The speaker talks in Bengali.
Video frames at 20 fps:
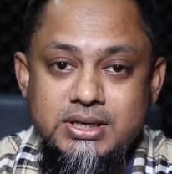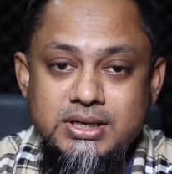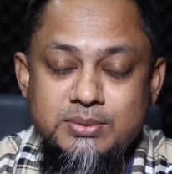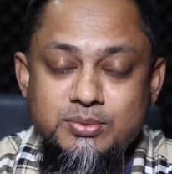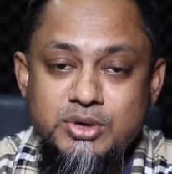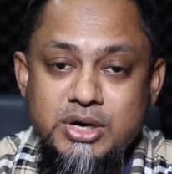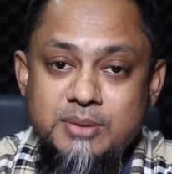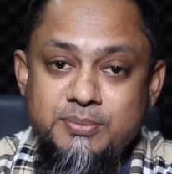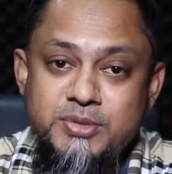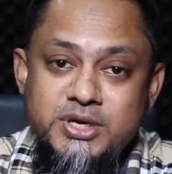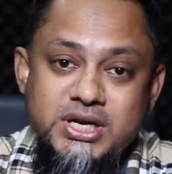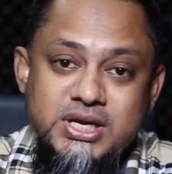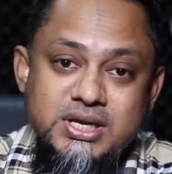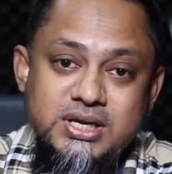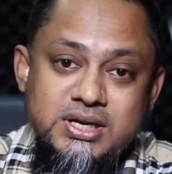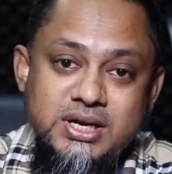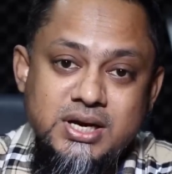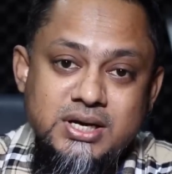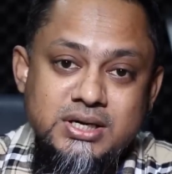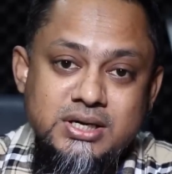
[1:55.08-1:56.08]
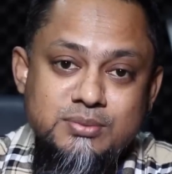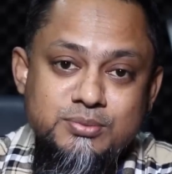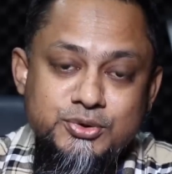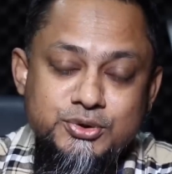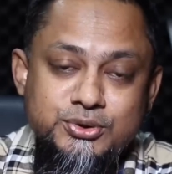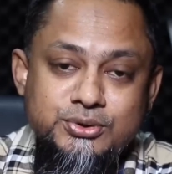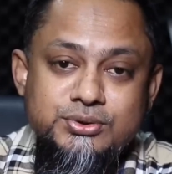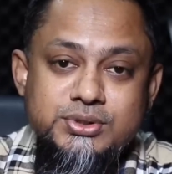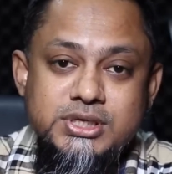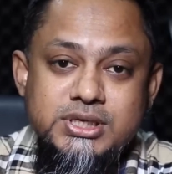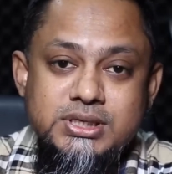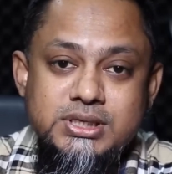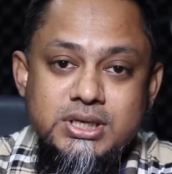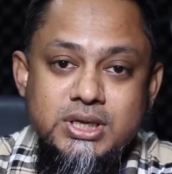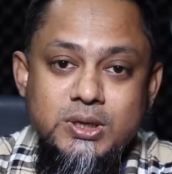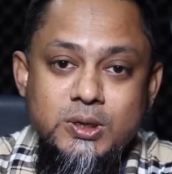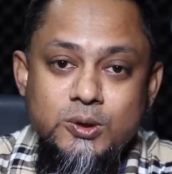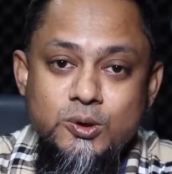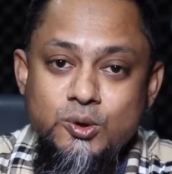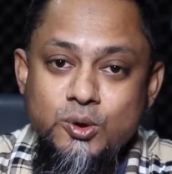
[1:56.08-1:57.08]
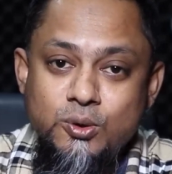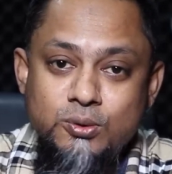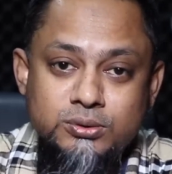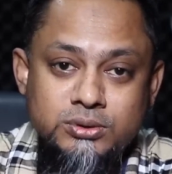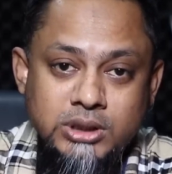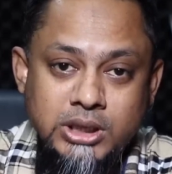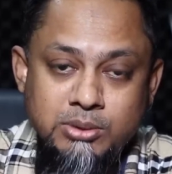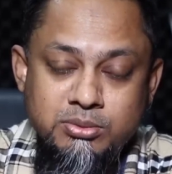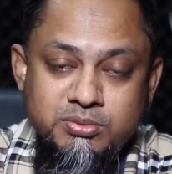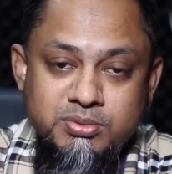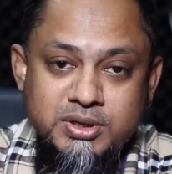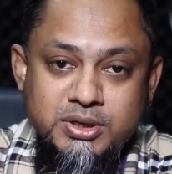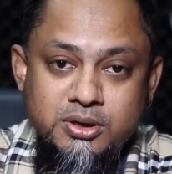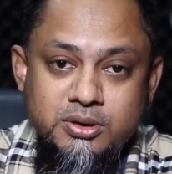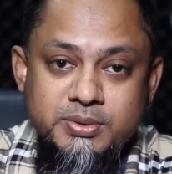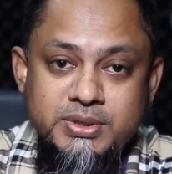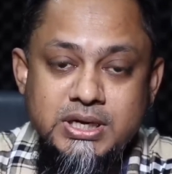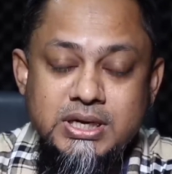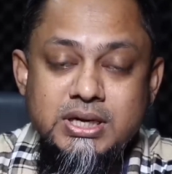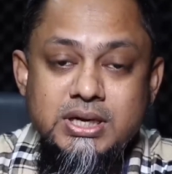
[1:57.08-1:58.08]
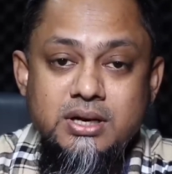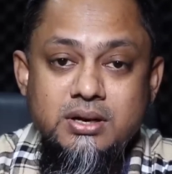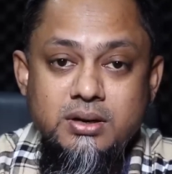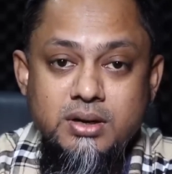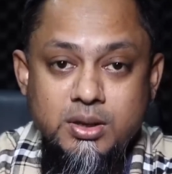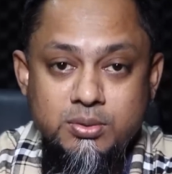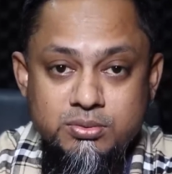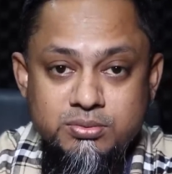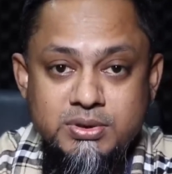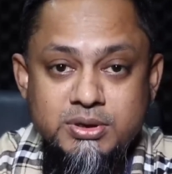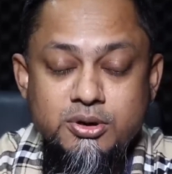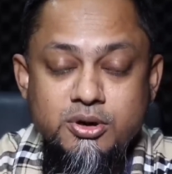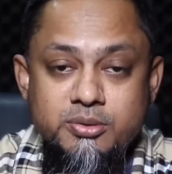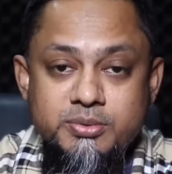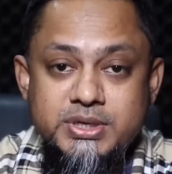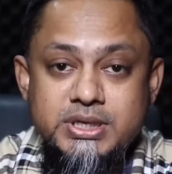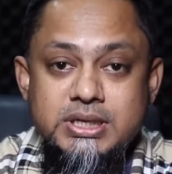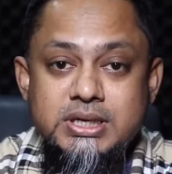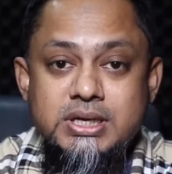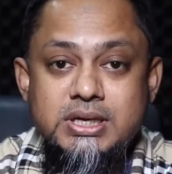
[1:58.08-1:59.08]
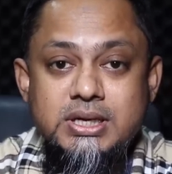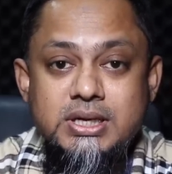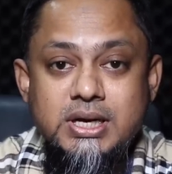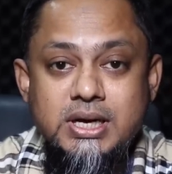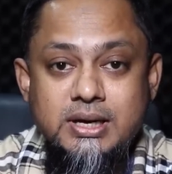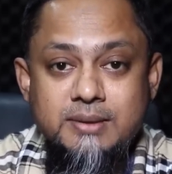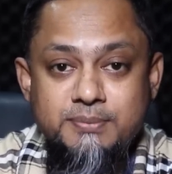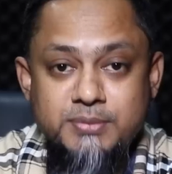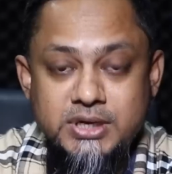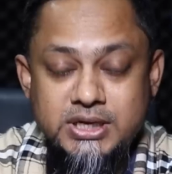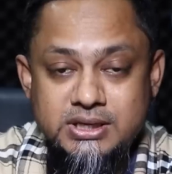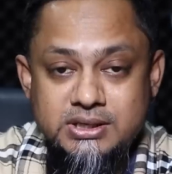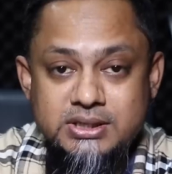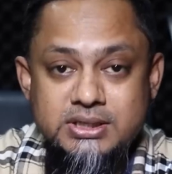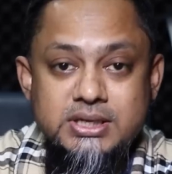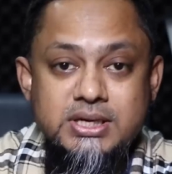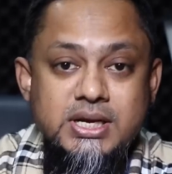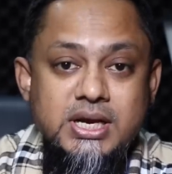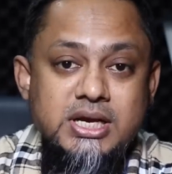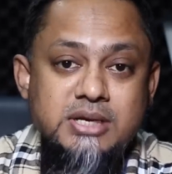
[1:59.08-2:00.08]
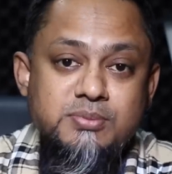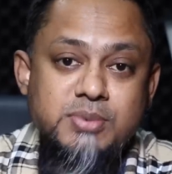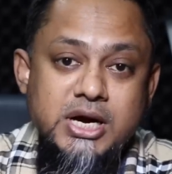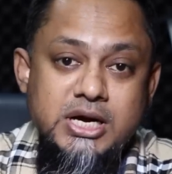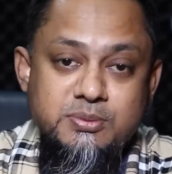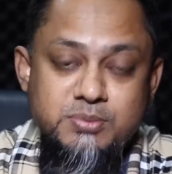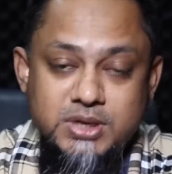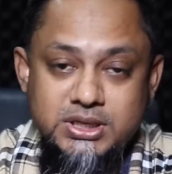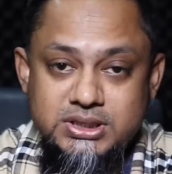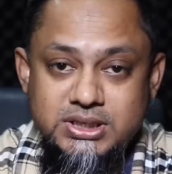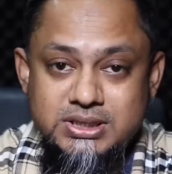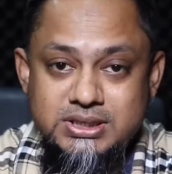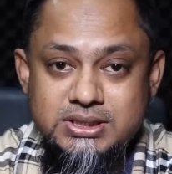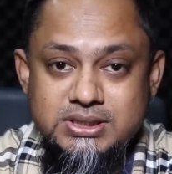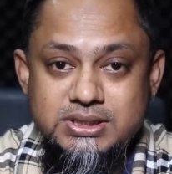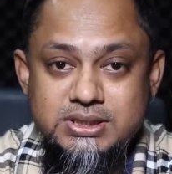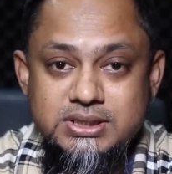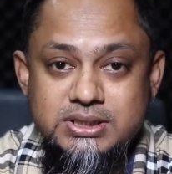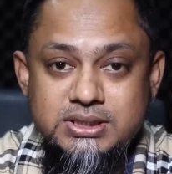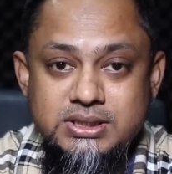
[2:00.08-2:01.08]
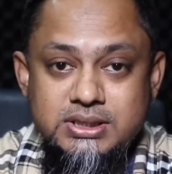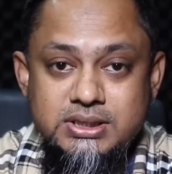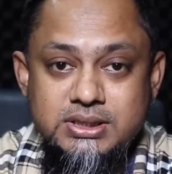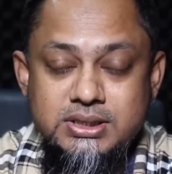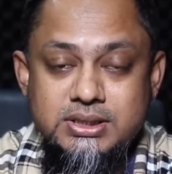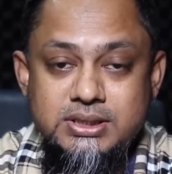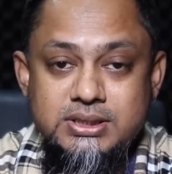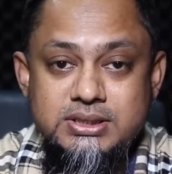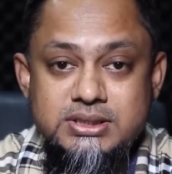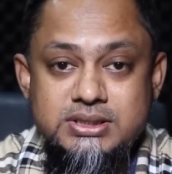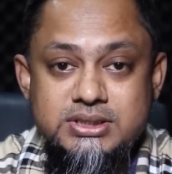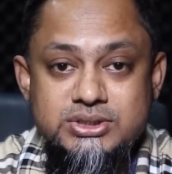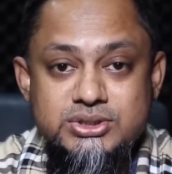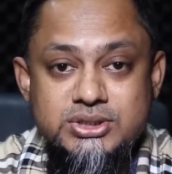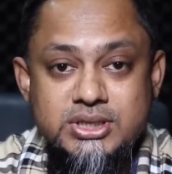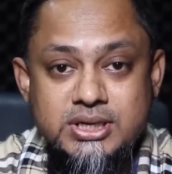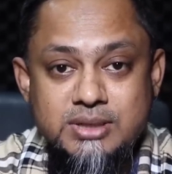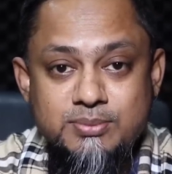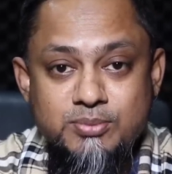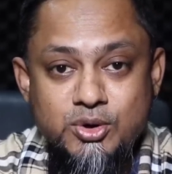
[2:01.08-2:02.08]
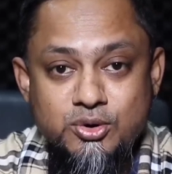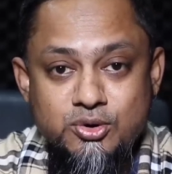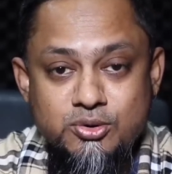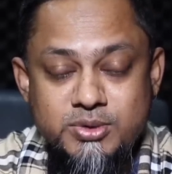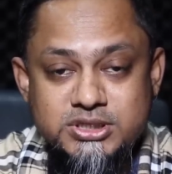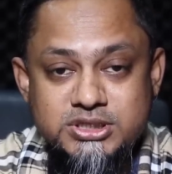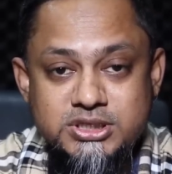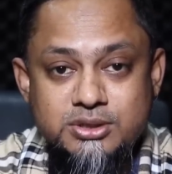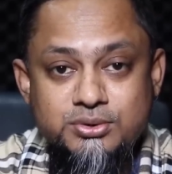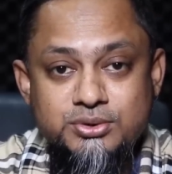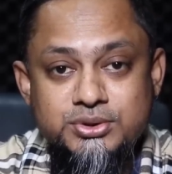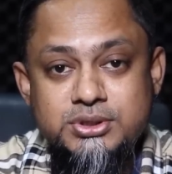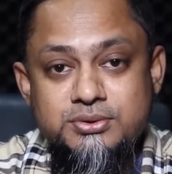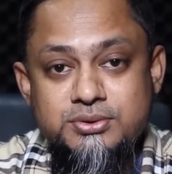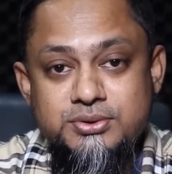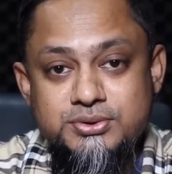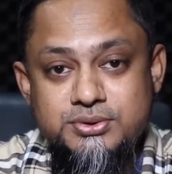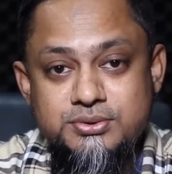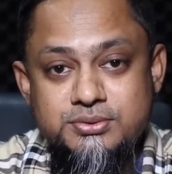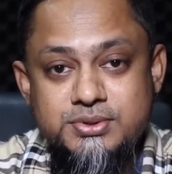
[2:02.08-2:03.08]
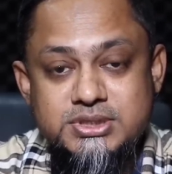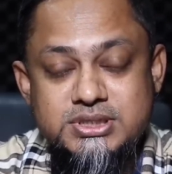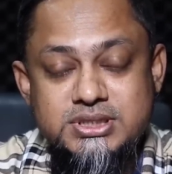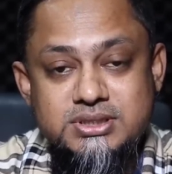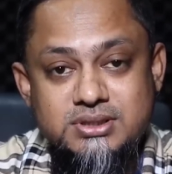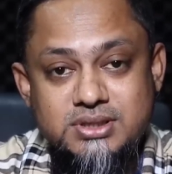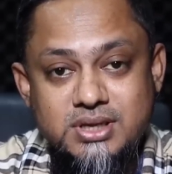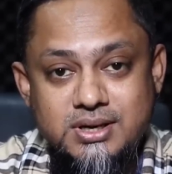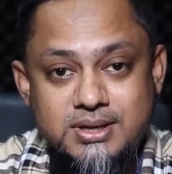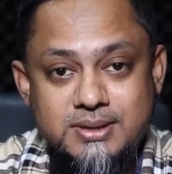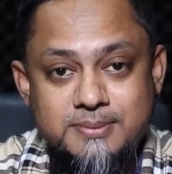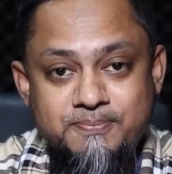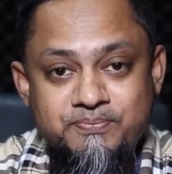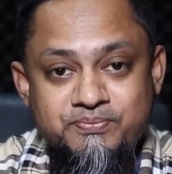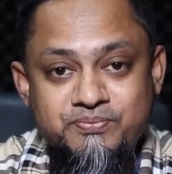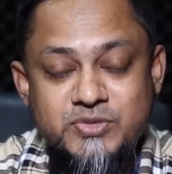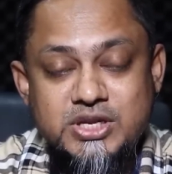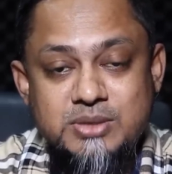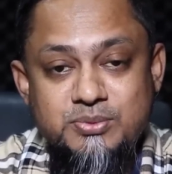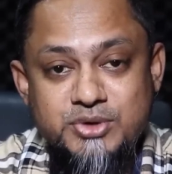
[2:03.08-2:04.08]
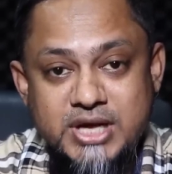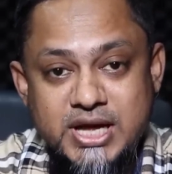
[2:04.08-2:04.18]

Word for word: এবং আপনার এই কেনাকাটার মধ্য দিয়েই নগদ লাভবান হবে না লাভবান হবে আপনার এই ভাই ব্রাদার যারা বঙ্গবাজারে ক্ষতিগ্রস্ত হয়েছেন তারা এবং